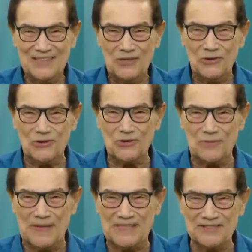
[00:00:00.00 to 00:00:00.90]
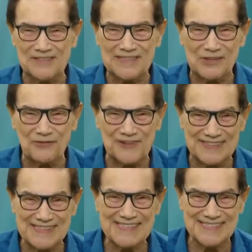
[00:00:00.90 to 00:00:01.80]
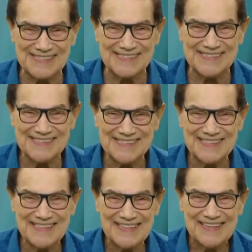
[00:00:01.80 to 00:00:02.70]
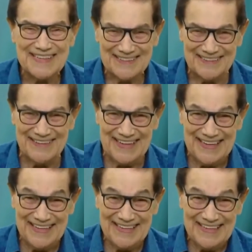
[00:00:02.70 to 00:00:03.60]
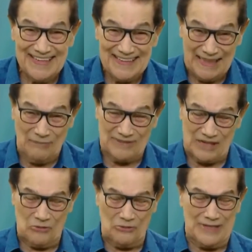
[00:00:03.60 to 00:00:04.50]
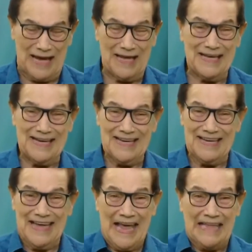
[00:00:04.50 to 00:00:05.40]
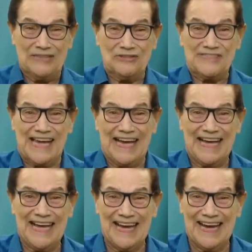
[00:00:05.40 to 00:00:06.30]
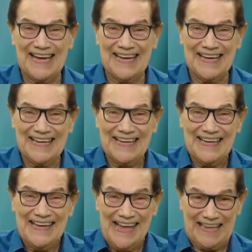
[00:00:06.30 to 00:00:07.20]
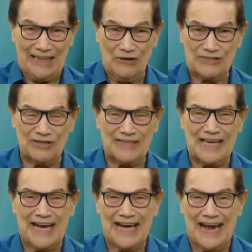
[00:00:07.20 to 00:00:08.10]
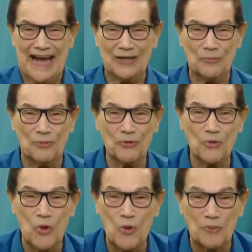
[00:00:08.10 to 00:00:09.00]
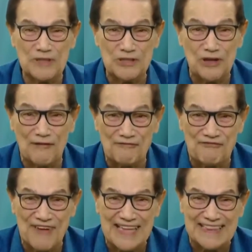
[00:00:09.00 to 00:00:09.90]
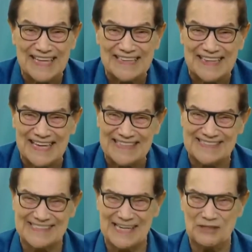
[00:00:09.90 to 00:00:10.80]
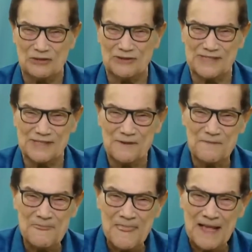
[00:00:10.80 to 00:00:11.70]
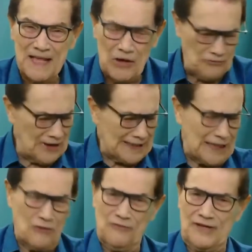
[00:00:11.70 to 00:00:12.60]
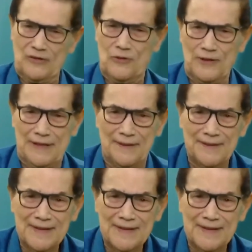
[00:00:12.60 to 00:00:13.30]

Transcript: el hermano asno de San Francisco. ¿No es verdad? Tenemos que cuidarlo, él los carga. Entonces me está cargando un cuerpo de 93 años. Hasta me da vergüenza.